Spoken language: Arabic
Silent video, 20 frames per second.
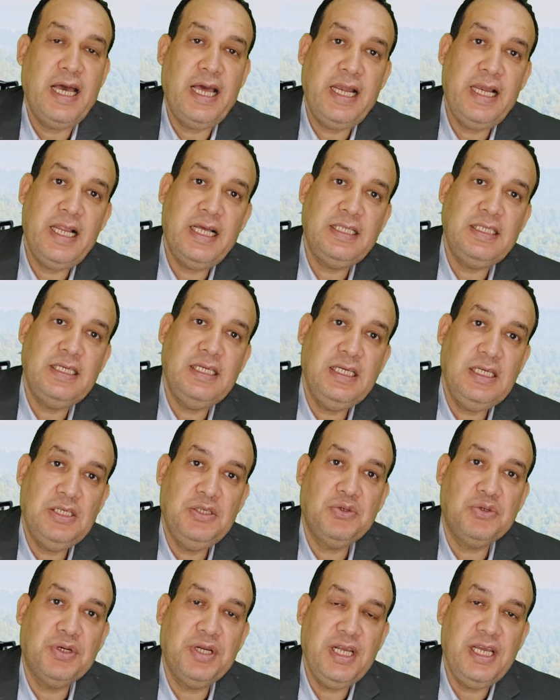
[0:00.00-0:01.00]
التي
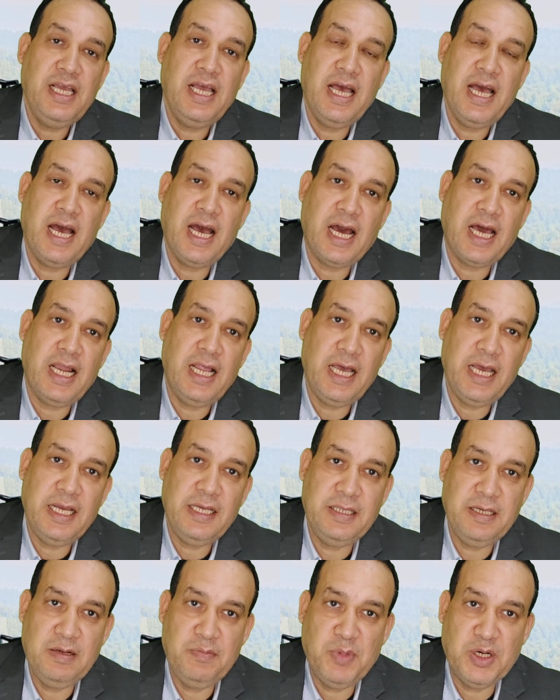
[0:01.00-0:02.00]
يجريها على
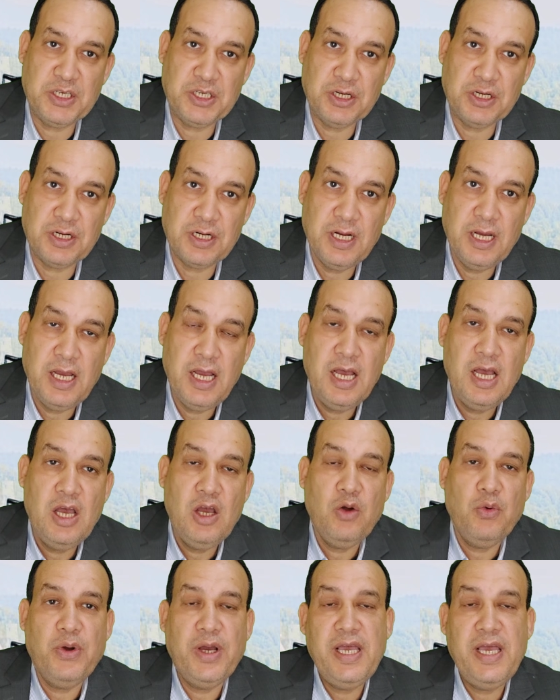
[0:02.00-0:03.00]
أيدي البشر
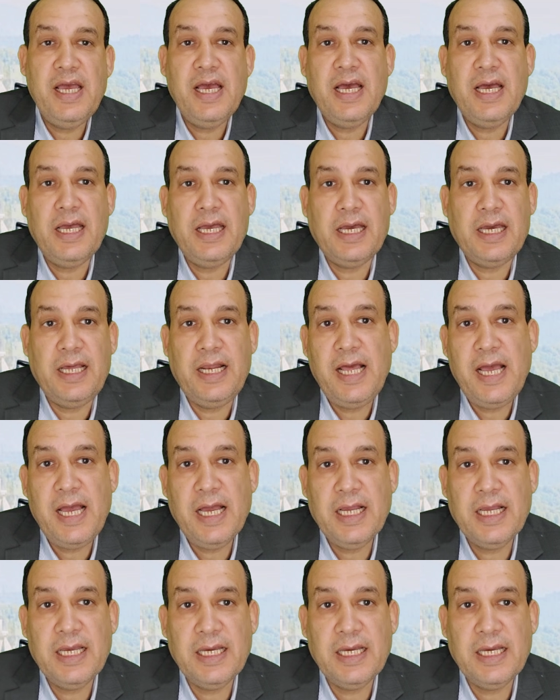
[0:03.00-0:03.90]
وهي علاج